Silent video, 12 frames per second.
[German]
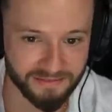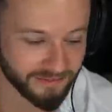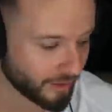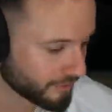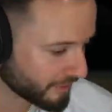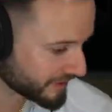
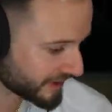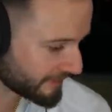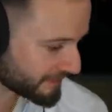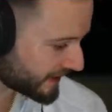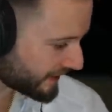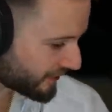Warum
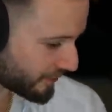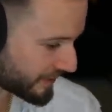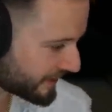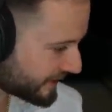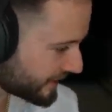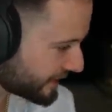übertreibt ihr jetzt so
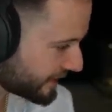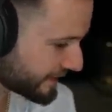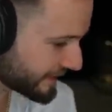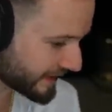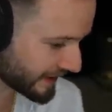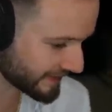mit äh,
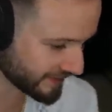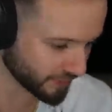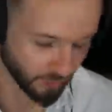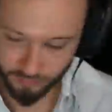Sicherheitscode